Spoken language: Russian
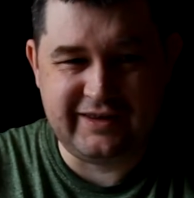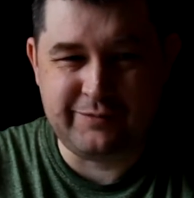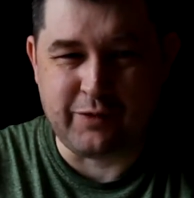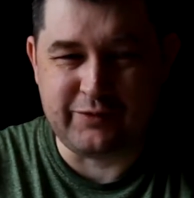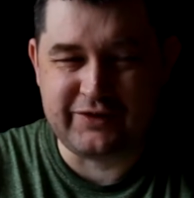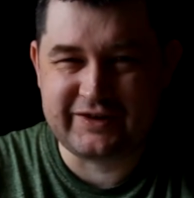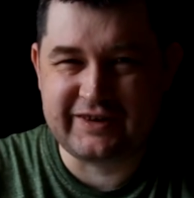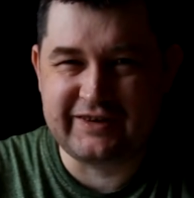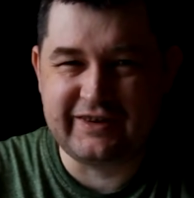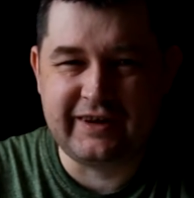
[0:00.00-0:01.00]
не помню, честно
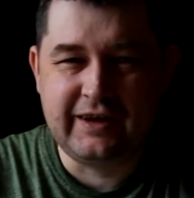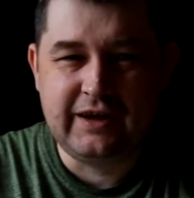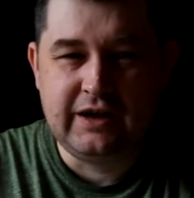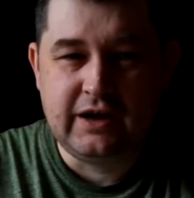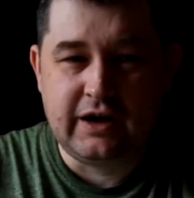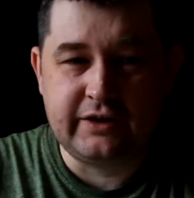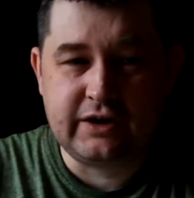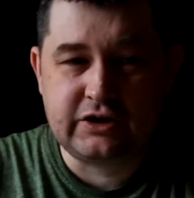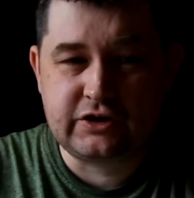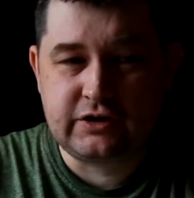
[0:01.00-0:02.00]
говоря. А
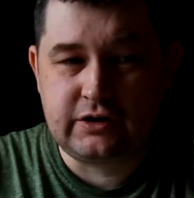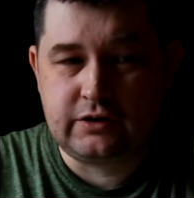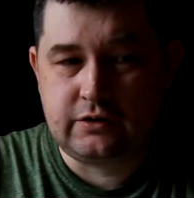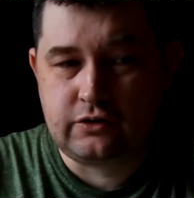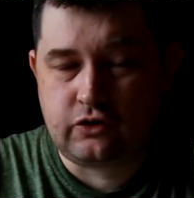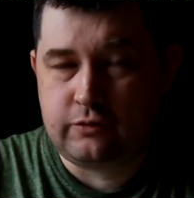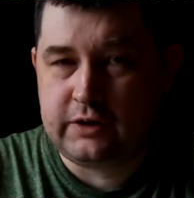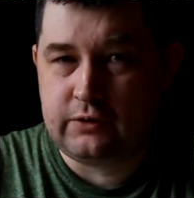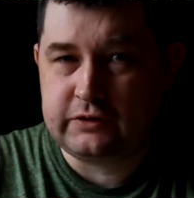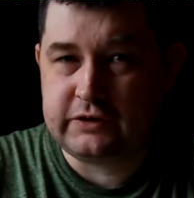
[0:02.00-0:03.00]
также, кроме
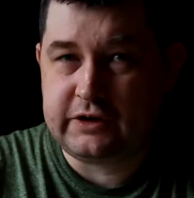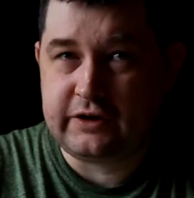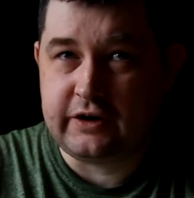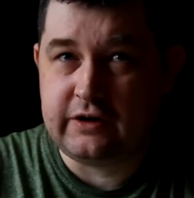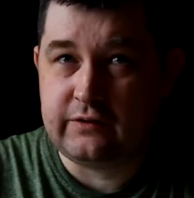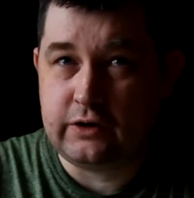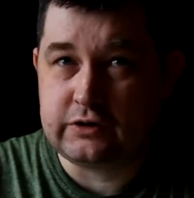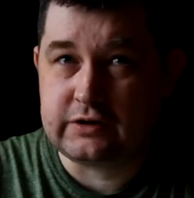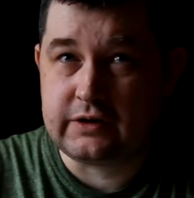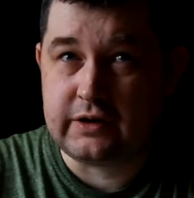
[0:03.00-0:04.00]
того, Синергия, они
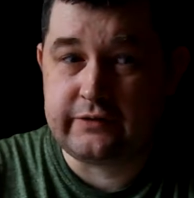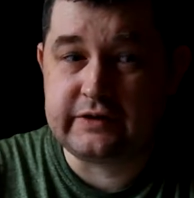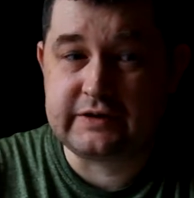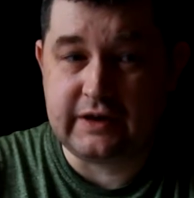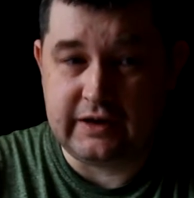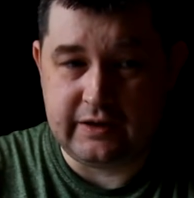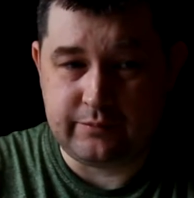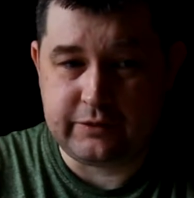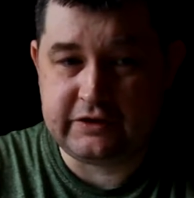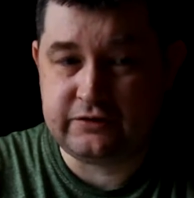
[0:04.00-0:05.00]
являются
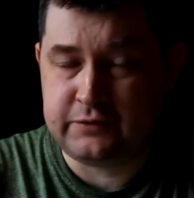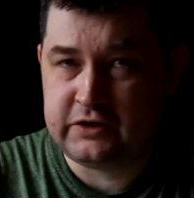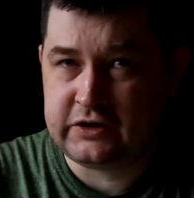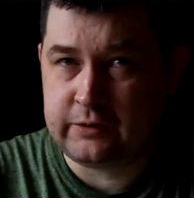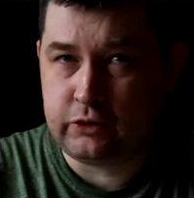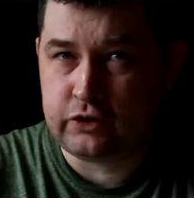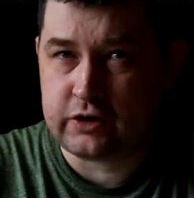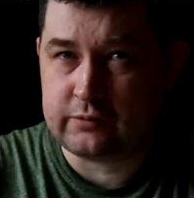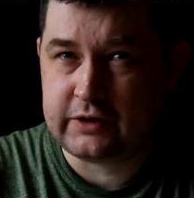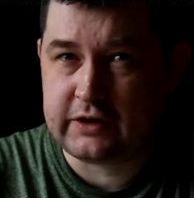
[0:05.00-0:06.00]
официальным
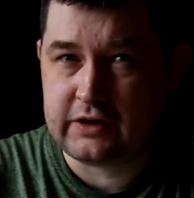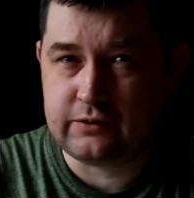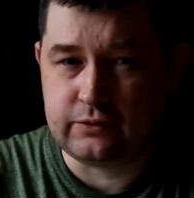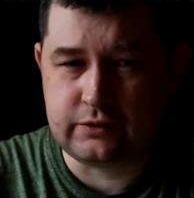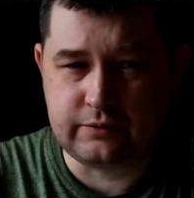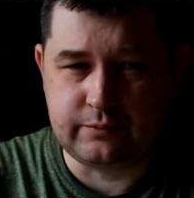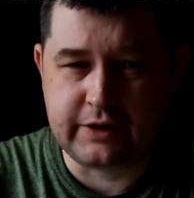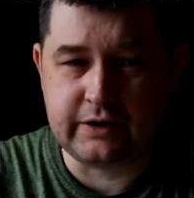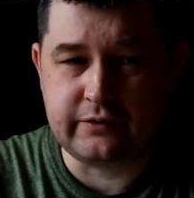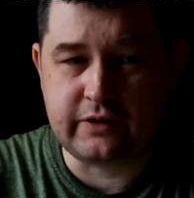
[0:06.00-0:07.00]
дистрибьютором таких вот
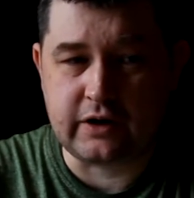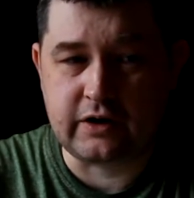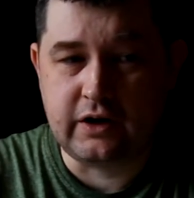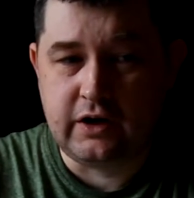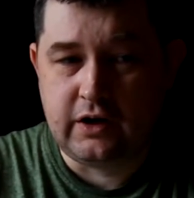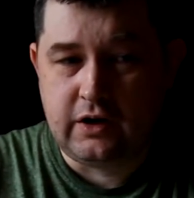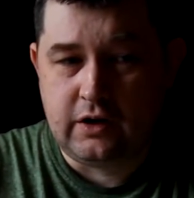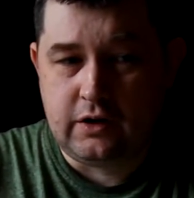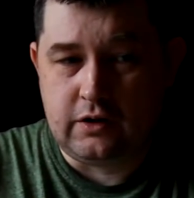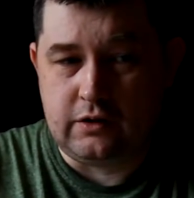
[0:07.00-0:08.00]
брендов, как
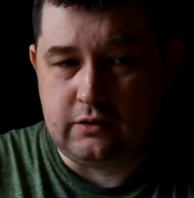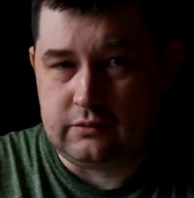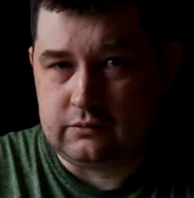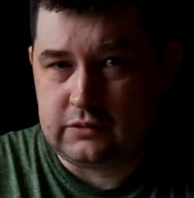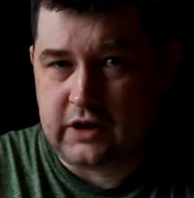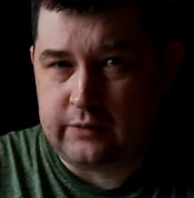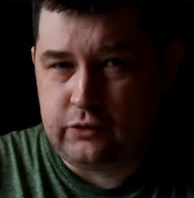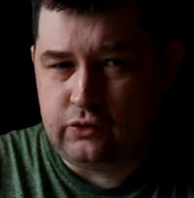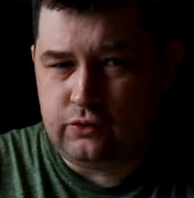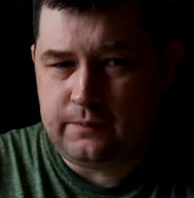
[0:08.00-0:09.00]
э,
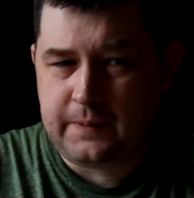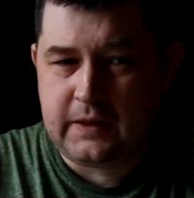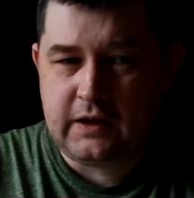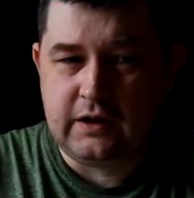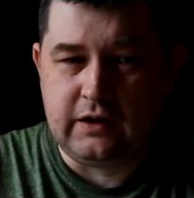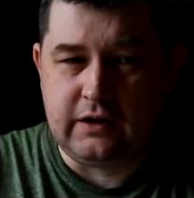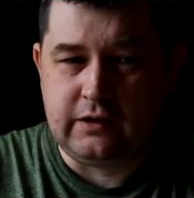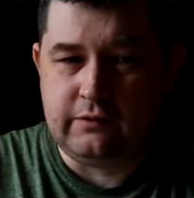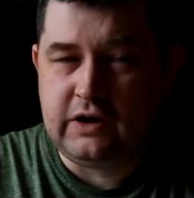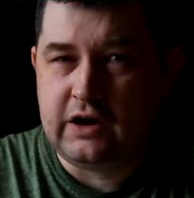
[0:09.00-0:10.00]
Камю,
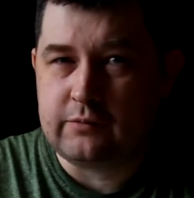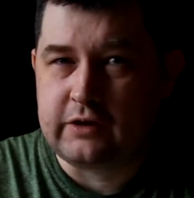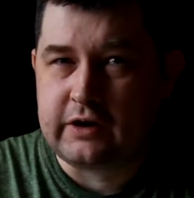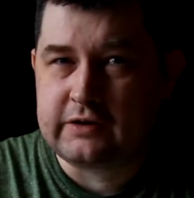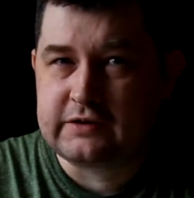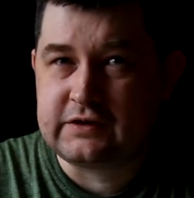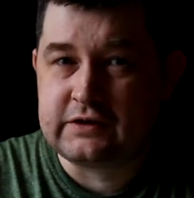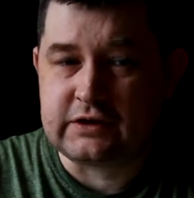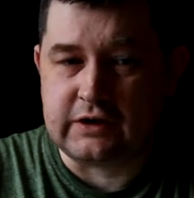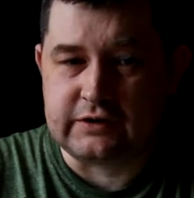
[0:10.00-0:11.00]
Вильям э, Гранс и
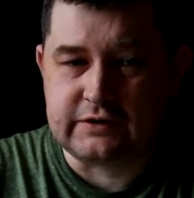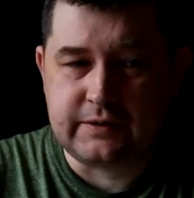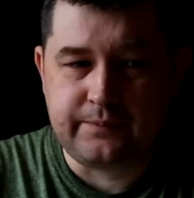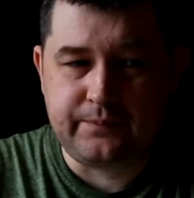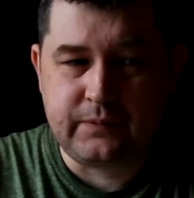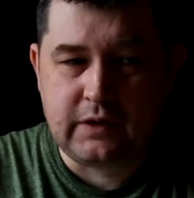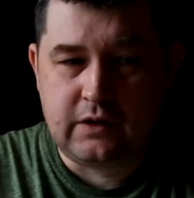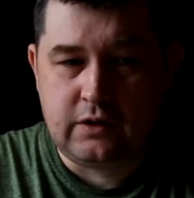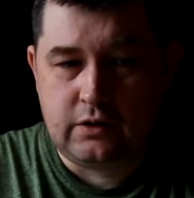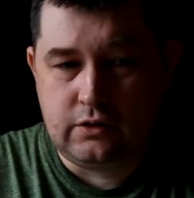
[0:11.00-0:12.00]
Санс.
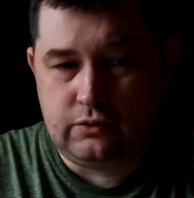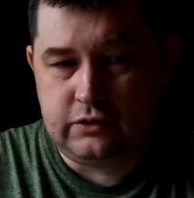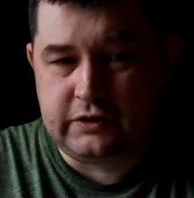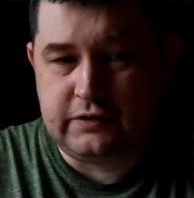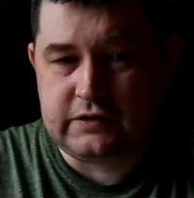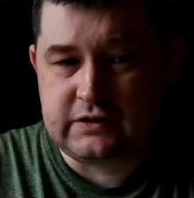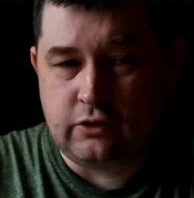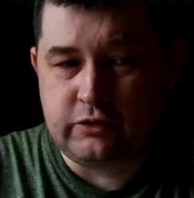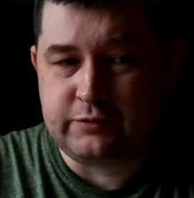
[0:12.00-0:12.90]
Ну и, соответственно, общая